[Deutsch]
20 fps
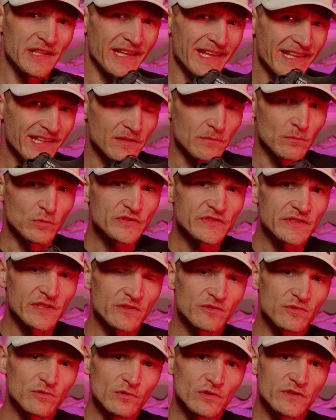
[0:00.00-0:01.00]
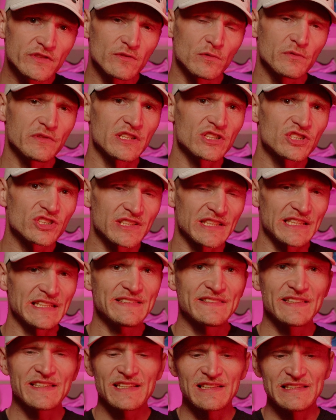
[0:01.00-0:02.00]
in einer Herrenmustergröße,
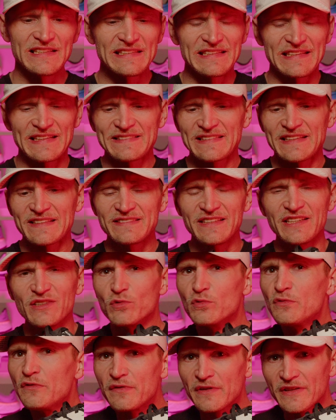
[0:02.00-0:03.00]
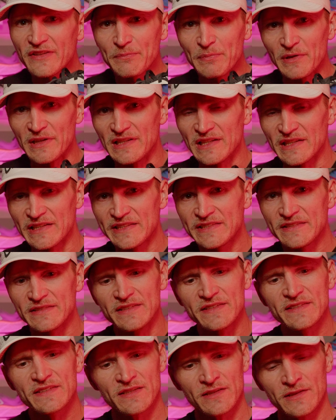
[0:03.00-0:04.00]
unterstreicht sicherlich, dass das Ding unfassbar leicht
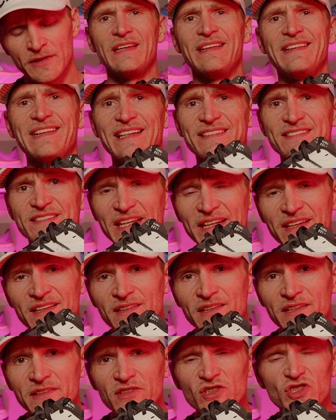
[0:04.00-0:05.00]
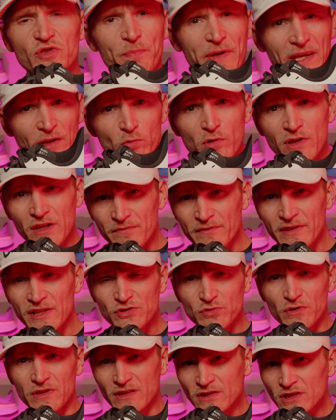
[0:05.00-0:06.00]
ist. In der Stackheit, Sprengung hatten wir ja
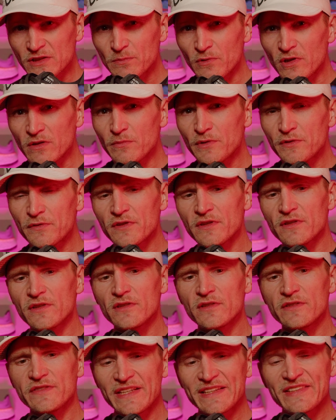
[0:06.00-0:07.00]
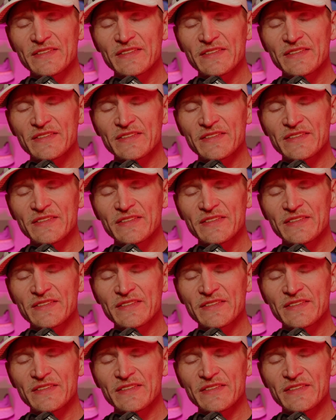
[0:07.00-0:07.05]
schon angesprochen mit äh,